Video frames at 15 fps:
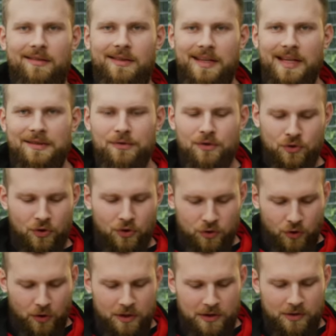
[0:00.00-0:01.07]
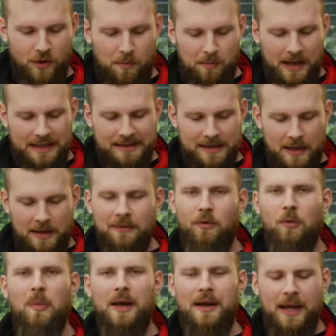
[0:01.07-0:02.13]
Jetzt wird es schon deutlich komplexer,
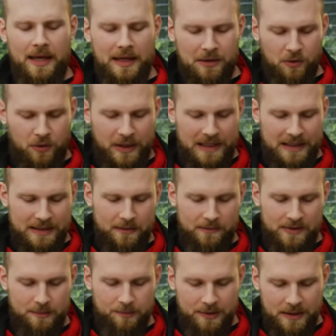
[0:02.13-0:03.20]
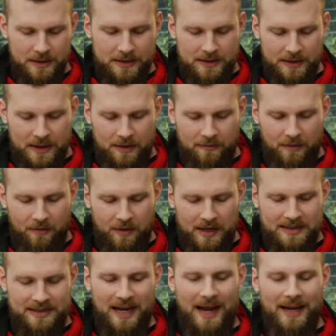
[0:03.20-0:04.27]
wobei der hier noch relativ simpel ist. Wenn wir
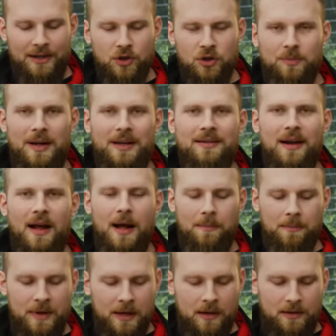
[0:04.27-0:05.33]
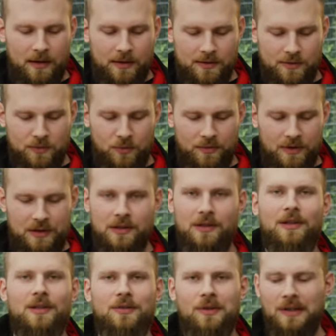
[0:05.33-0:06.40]
das hier eingespannt haben, dann ist nur wichtig,
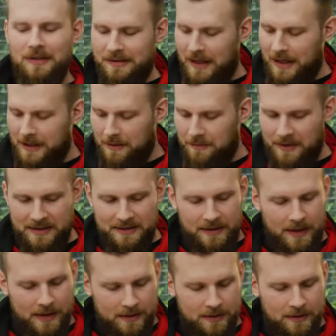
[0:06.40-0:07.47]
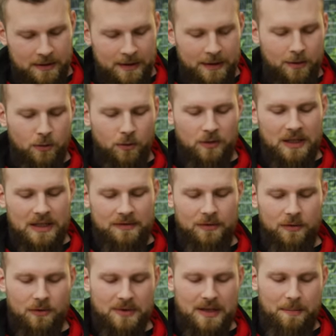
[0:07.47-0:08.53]
dass wir das Teil hier festhalten und dass
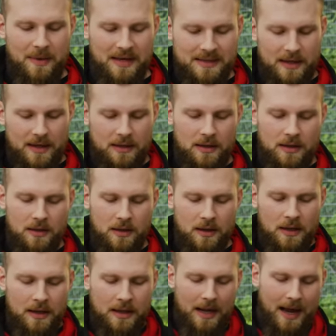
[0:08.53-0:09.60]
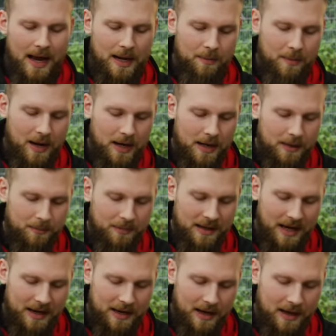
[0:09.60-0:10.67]
wir unser Messer hier einmal mit
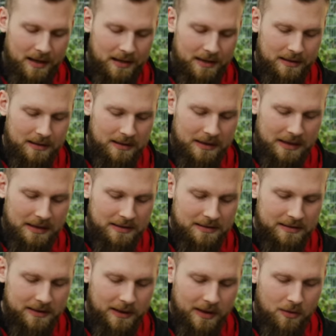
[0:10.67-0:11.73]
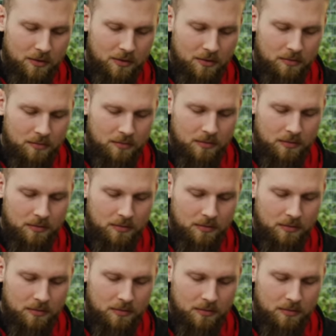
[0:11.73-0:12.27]
einer Linksdrehung